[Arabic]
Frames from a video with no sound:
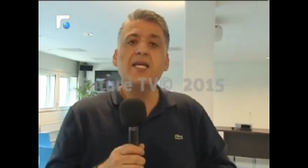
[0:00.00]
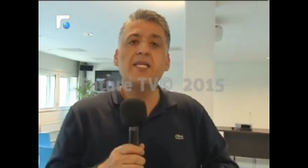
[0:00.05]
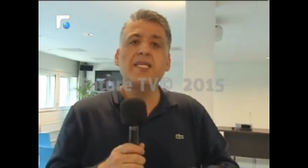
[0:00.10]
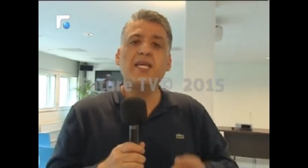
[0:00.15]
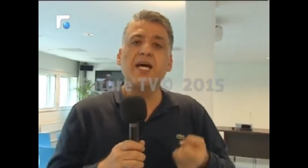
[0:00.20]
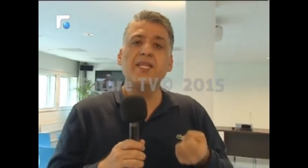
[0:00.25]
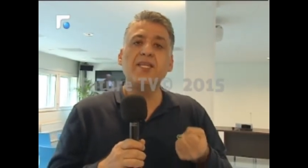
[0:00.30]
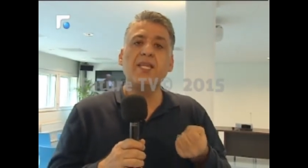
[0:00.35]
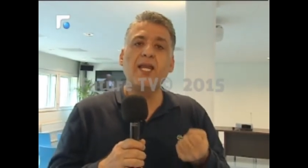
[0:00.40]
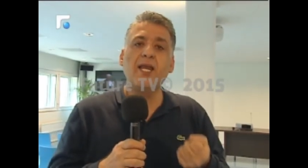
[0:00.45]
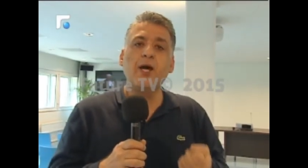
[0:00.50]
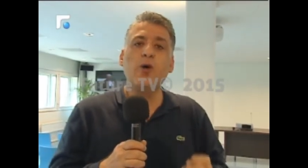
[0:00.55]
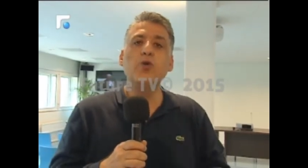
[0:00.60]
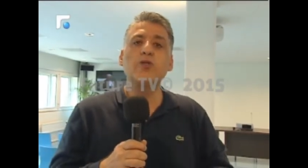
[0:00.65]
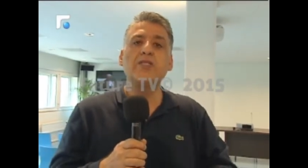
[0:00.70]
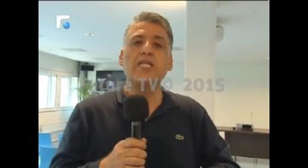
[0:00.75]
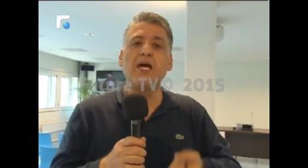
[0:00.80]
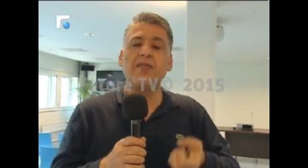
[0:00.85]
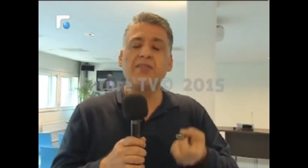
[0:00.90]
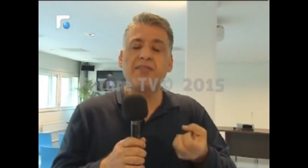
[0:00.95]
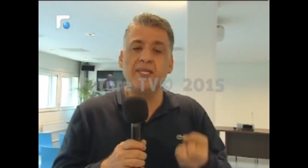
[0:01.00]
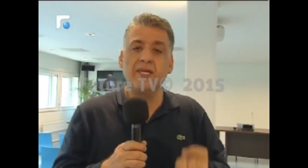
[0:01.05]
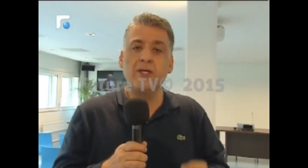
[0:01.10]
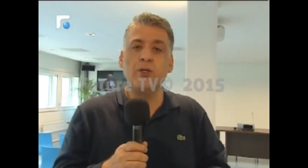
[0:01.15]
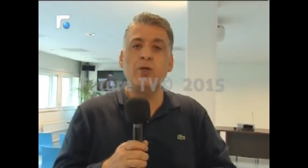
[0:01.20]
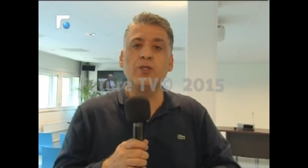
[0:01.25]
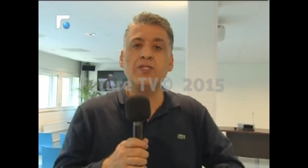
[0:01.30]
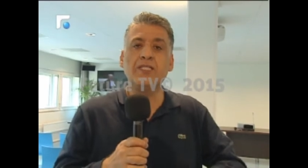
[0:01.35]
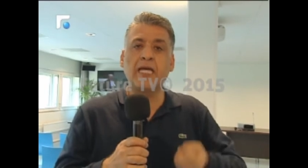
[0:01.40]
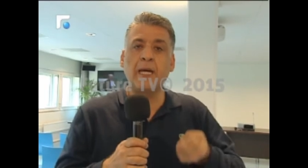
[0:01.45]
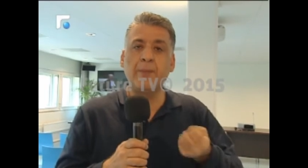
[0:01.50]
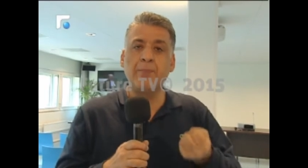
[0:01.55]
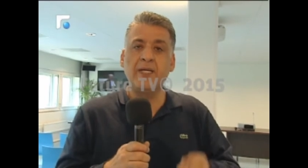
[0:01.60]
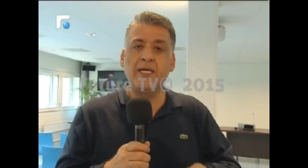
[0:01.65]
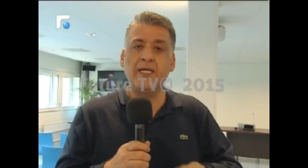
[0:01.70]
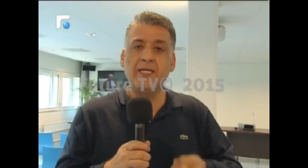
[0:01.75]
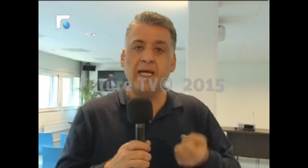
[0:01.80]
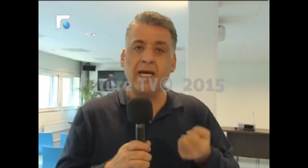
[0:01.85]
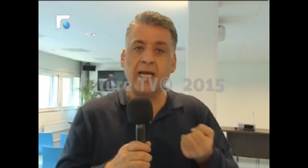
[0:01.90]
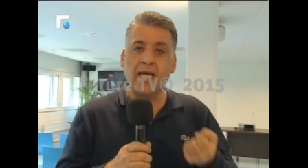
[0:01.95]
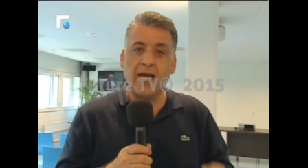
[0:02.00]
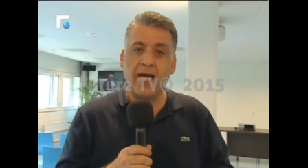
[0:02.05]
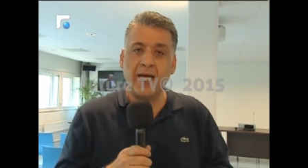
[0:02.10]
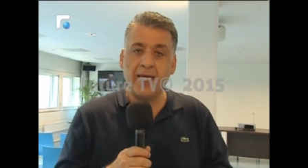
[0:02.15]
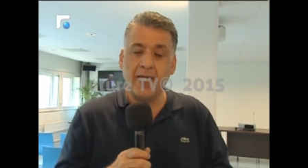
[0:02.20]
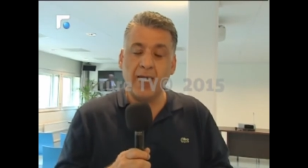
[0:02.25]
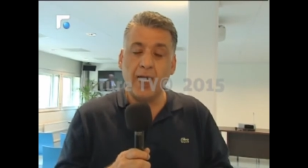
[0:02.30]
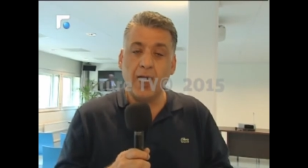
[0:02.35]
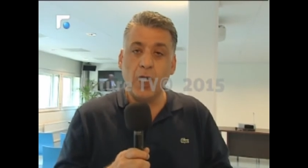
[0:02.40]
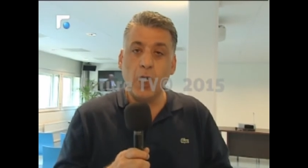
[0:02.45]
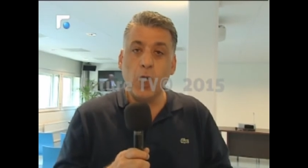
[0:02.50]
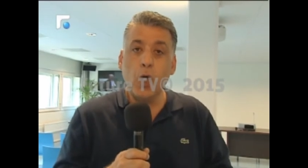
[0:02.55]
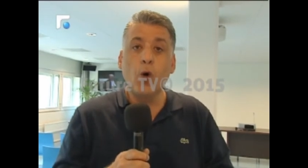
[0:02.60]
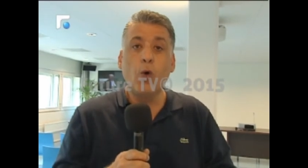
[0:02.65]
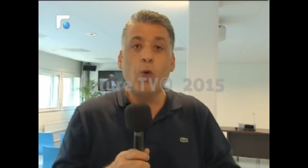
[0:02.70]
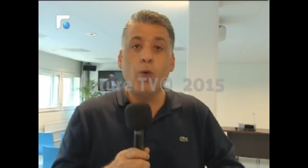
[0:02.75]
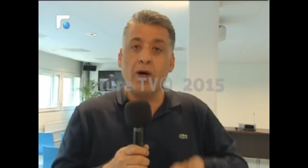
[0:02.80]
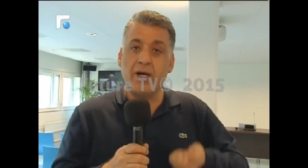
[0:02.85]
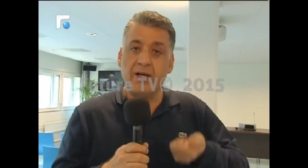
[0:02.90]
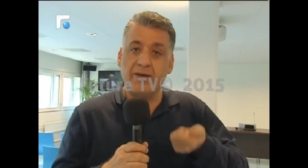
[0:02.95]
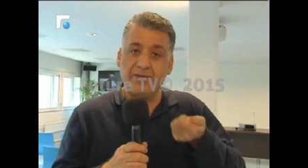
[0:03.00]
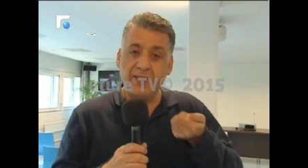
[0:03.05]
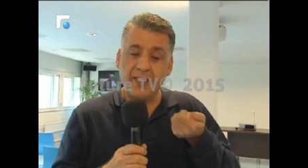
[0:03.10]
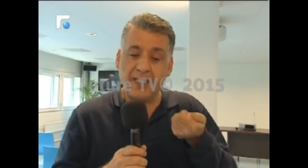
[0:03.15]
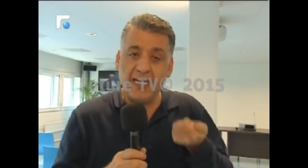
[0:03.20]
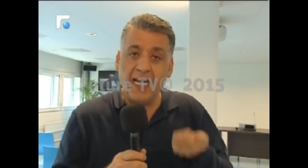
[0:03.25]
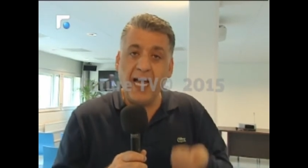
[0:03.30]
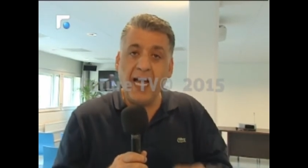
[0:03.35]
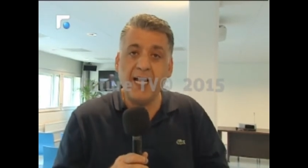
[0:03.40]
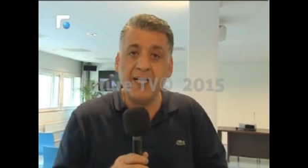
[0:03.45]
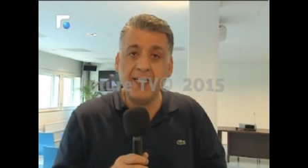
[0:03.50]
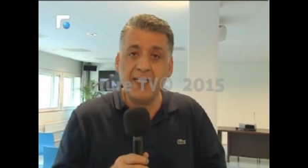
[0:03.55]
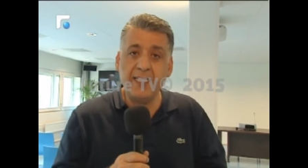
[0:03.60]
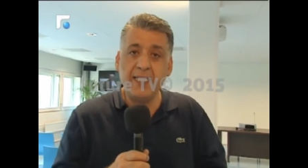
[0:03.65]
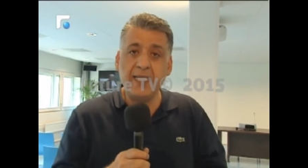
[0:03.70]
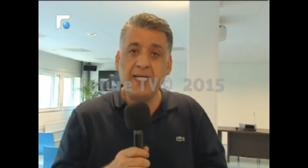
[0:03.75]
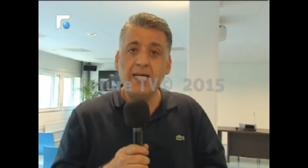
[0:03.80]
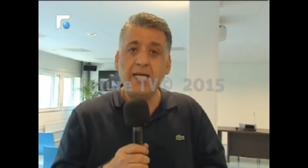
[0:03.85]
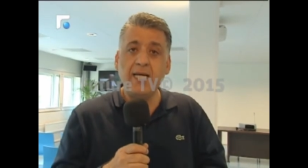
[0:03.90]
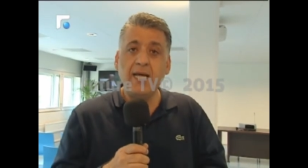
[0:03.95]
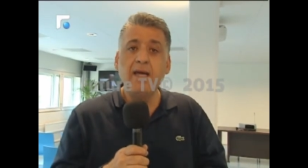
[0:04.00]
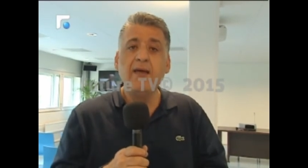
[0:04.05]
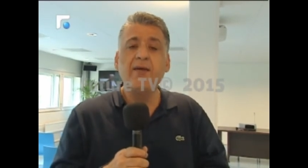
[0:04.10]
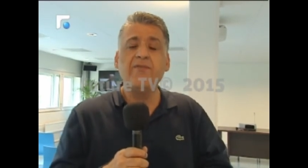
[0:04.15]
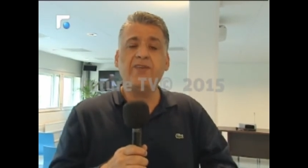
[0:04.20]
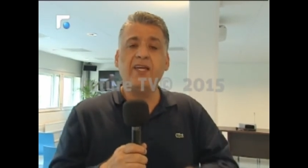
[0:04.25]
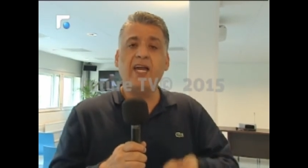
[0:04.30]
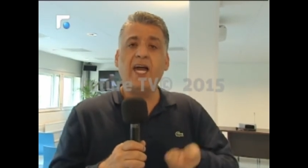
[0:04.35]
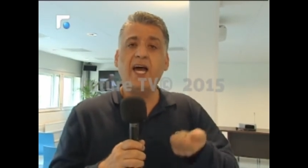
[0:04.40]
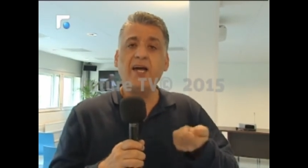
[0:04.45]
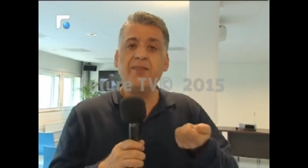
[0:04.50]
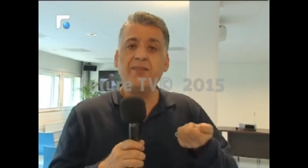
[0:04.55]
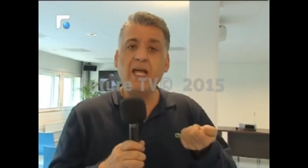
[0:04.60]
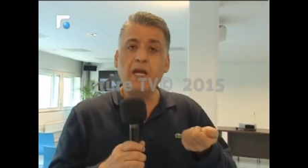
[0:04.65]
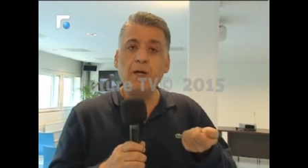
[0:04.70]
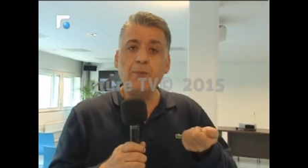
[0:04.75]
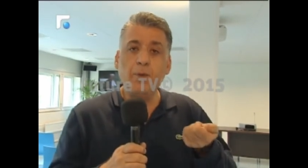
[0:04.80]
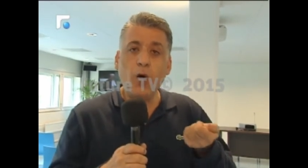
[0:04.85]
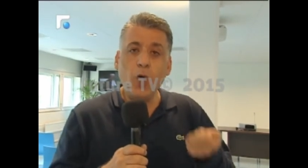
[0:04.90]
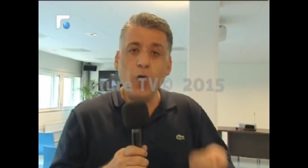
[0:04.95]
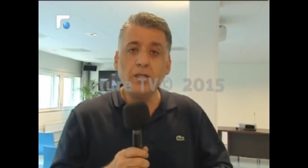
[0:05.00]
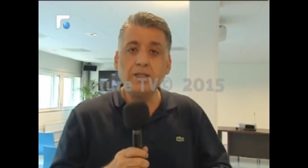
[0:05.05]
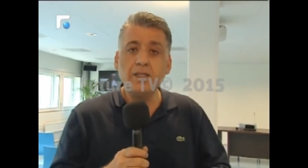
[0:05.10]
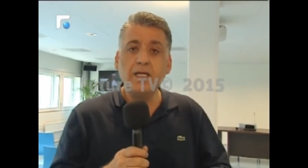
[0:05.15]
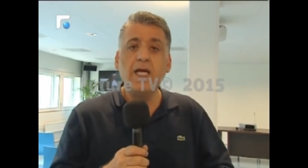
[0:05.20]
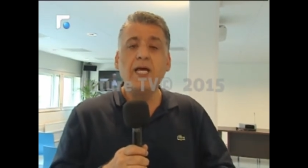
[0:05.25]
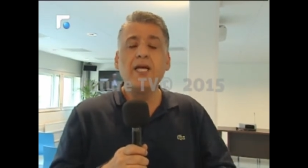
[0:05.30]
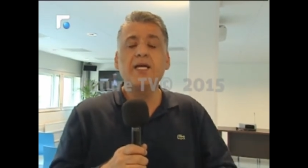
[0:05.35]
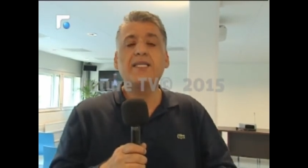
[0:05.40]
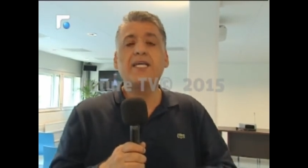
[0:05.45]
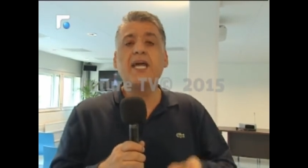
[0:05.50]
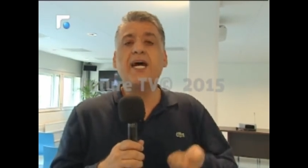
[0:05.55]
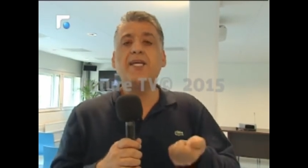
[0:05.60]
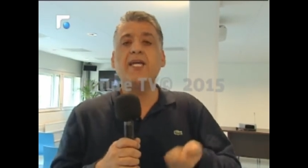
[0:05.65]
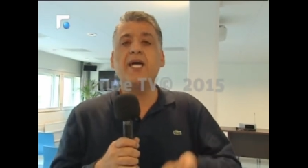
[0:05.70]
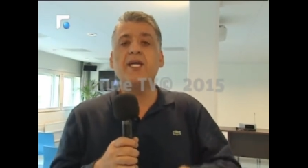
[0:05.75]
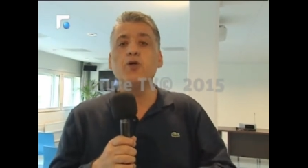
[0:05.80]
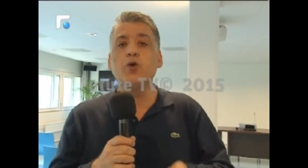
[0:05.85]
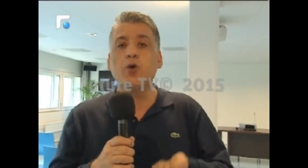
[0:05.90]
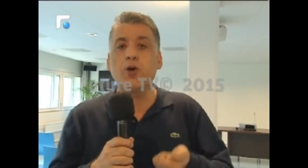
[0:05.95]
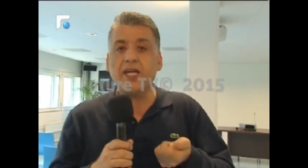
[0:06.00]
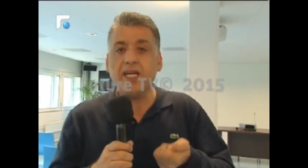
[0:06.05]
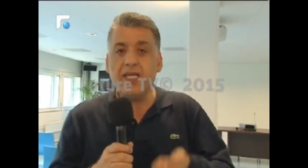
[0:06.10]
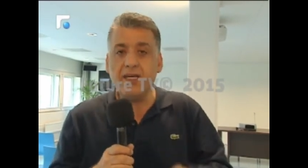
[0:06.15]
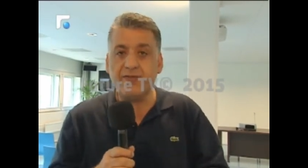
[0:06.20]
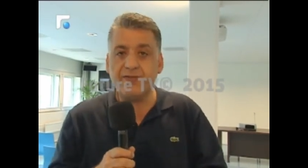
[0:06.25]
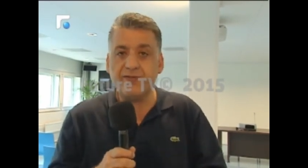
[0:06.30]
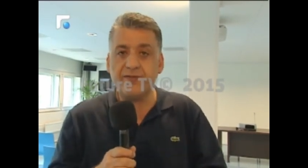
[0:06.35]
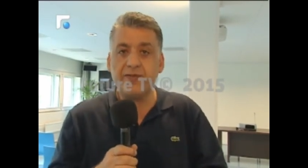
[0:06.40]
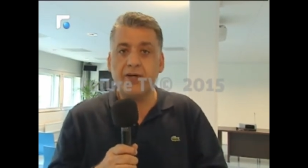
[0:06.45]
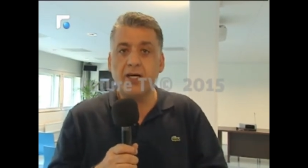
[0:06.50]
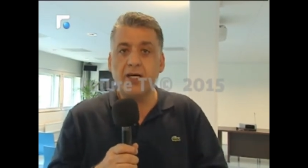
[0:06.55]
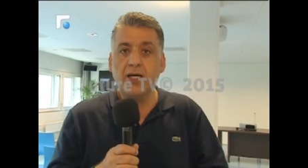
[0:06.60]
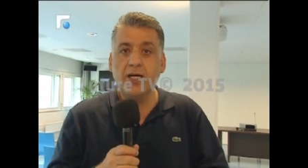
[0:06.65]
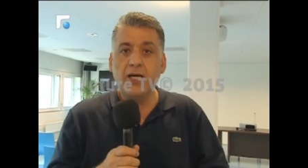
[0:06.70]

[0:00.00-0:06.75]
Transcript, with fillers: كان له تأثير كبير للغاية ورفيق الحريري في هذا البعد كان يخيف